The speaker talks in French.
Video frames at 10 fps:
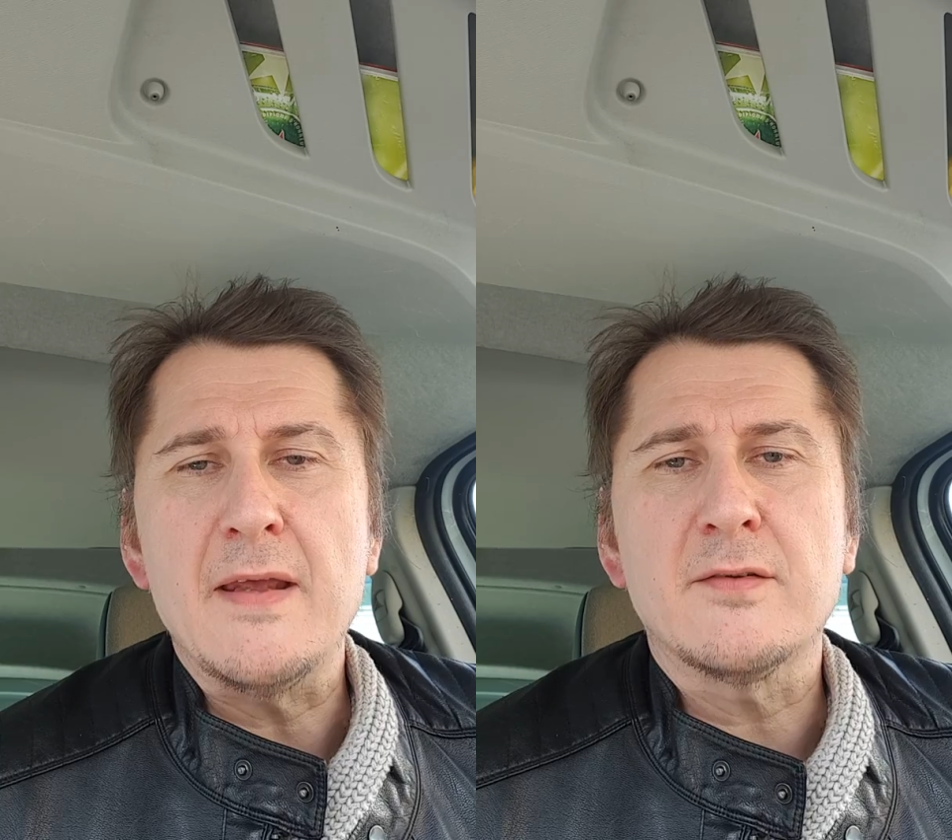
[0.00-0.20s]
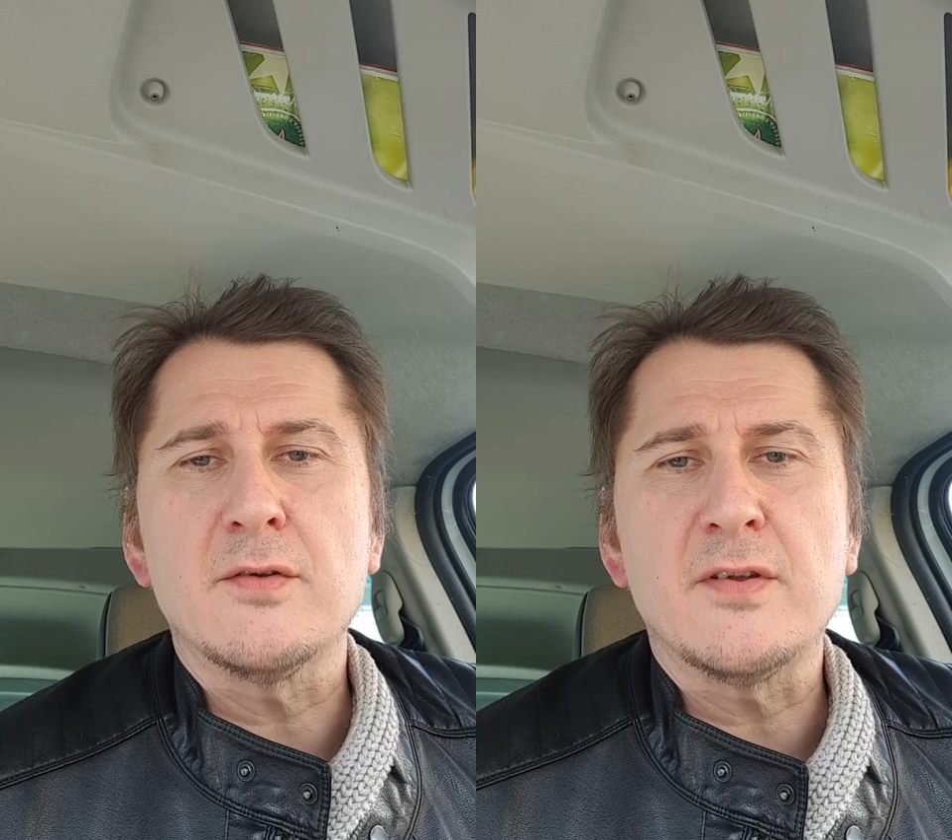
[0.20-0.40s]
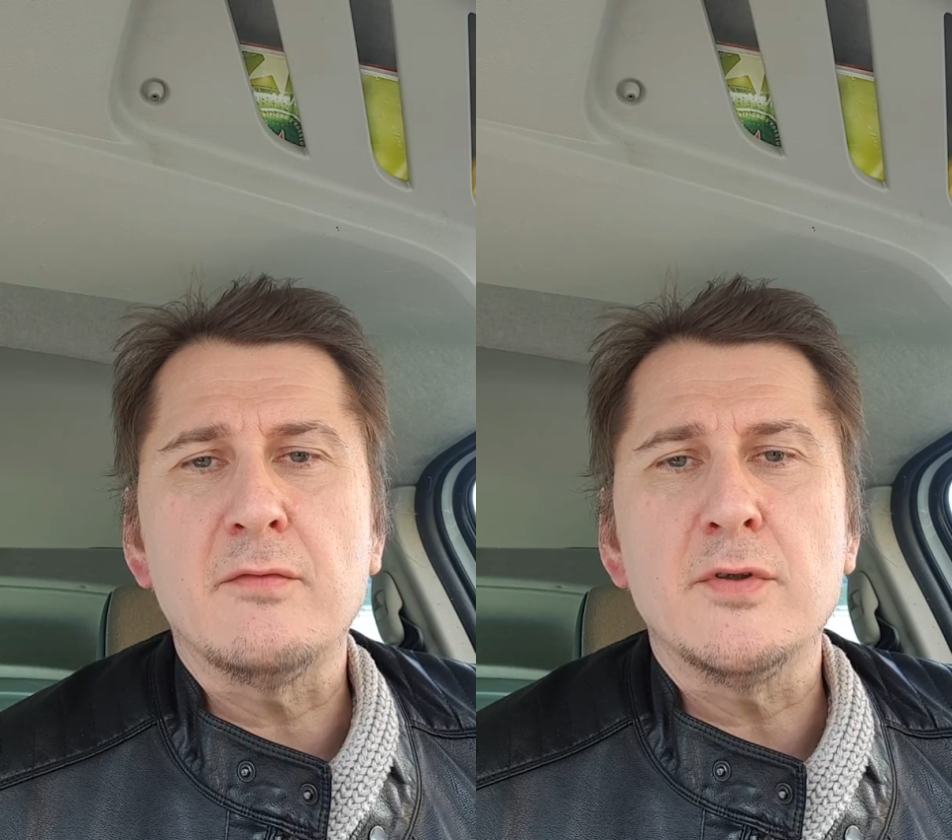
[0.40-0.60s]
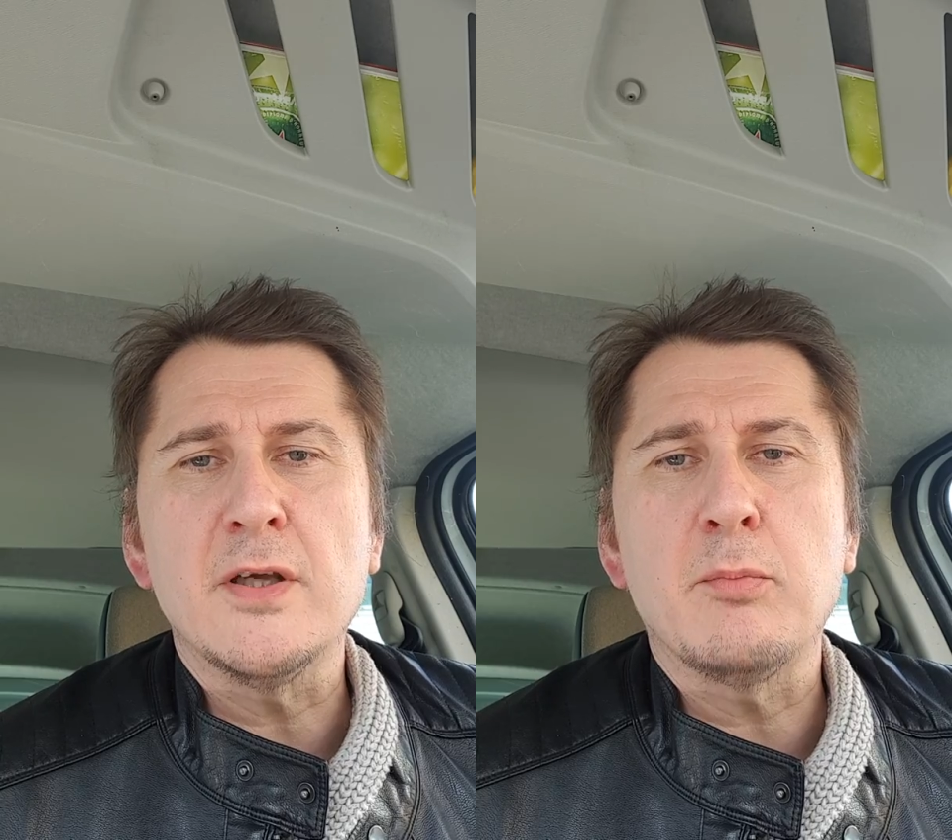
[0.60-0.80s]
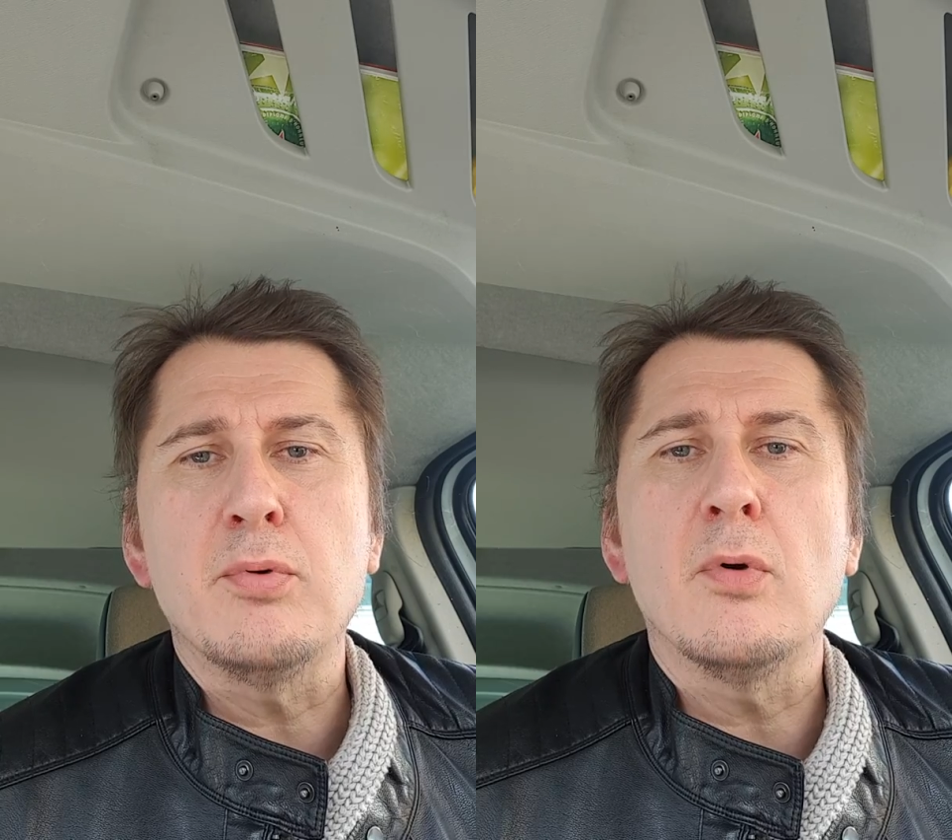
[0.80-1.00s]
est-ce que ça veut
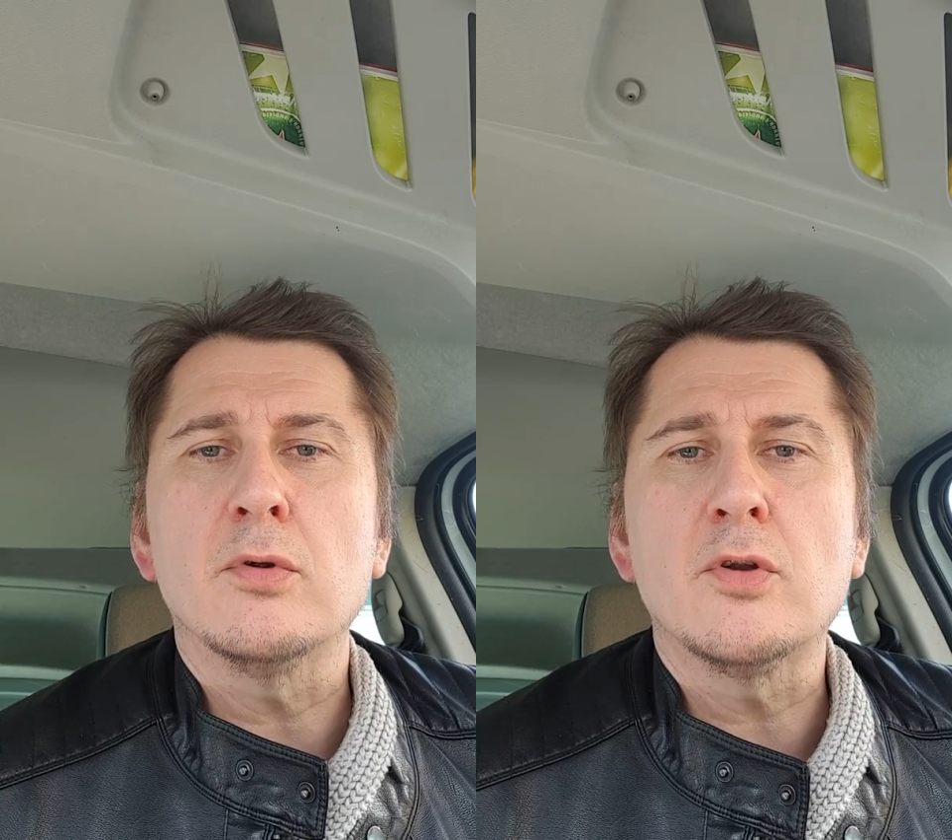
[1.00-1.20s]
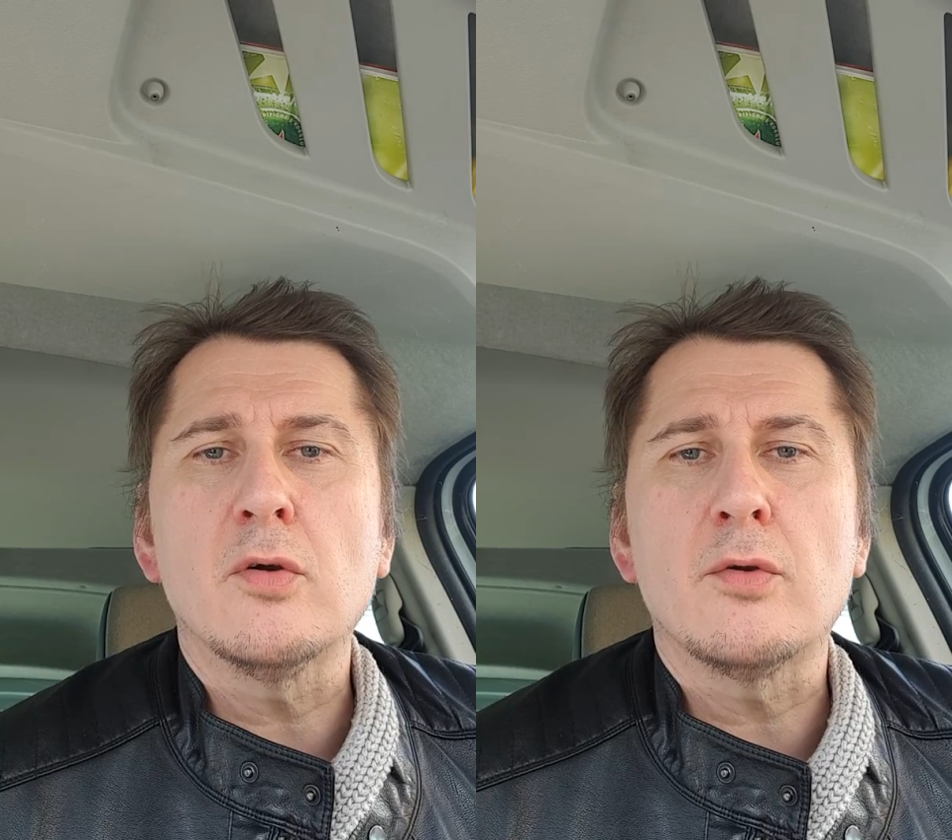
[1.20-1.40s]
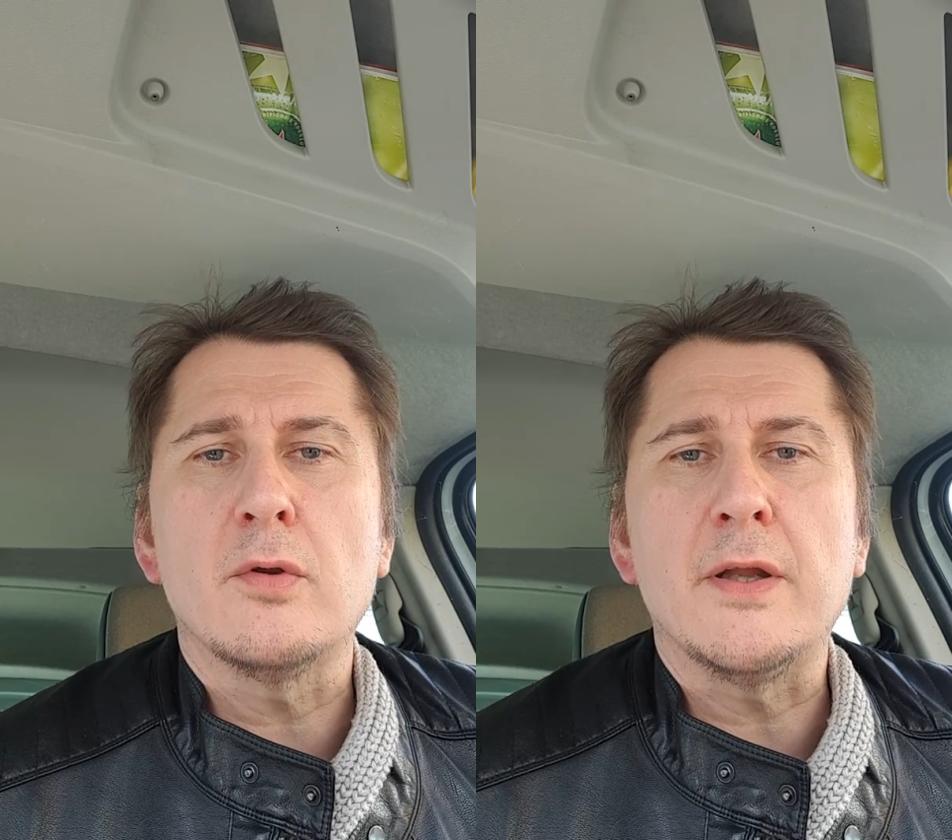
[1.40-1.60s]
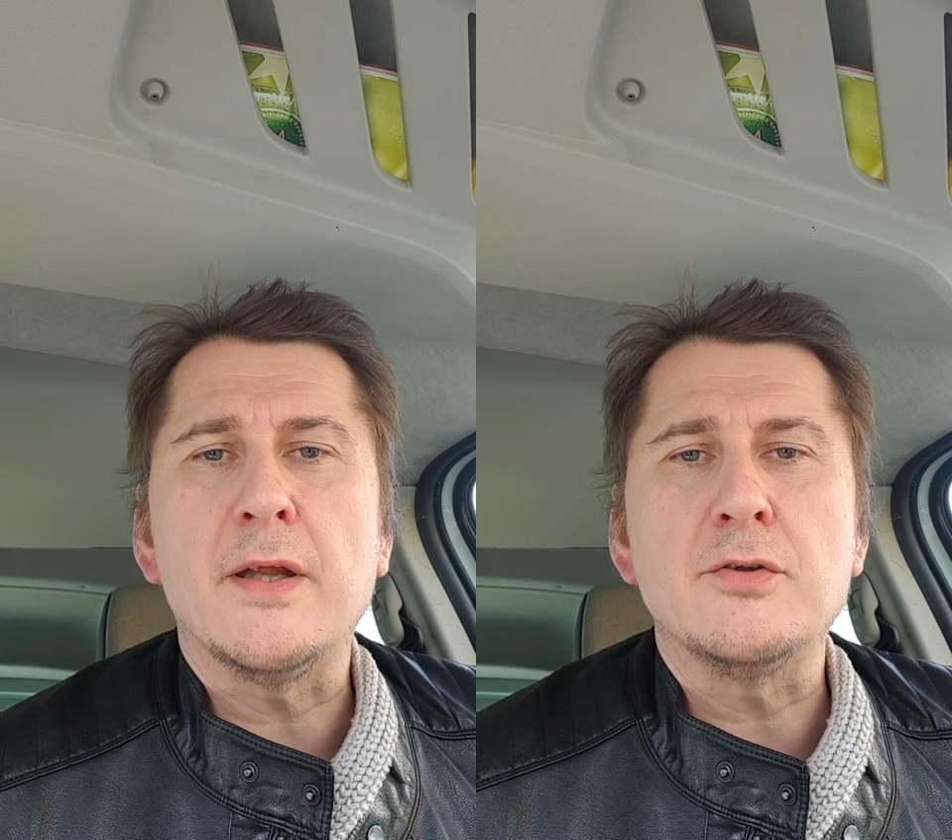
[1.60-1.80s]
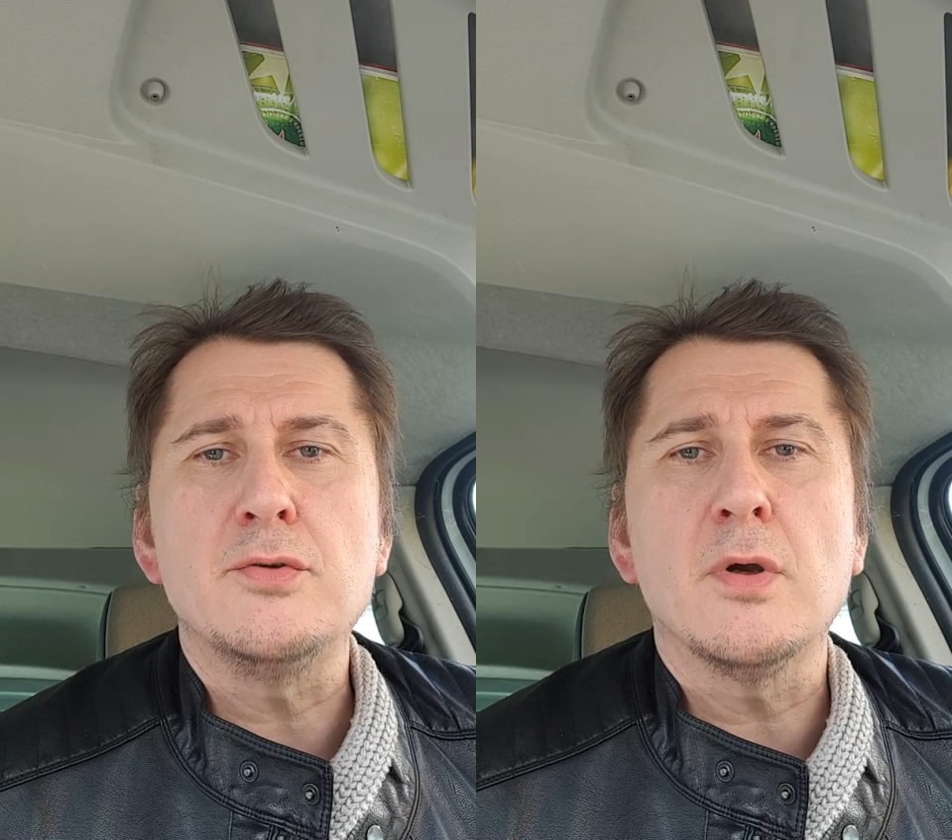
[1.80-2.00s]
dire pour autant que la
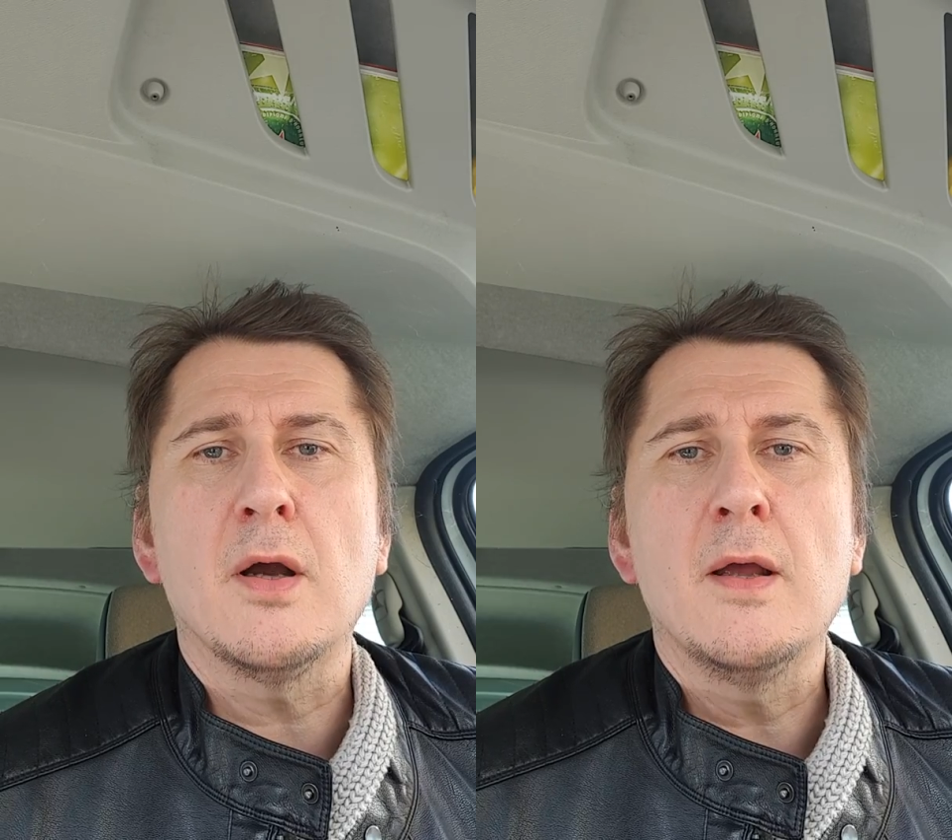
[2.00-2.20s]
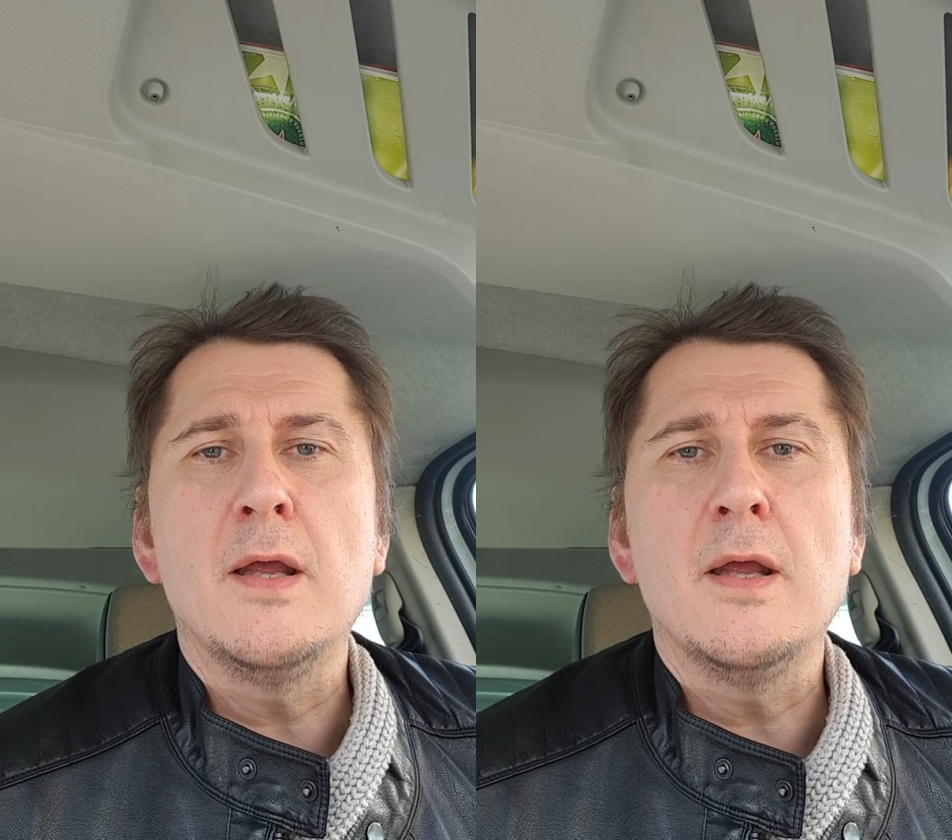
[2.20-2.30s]
nature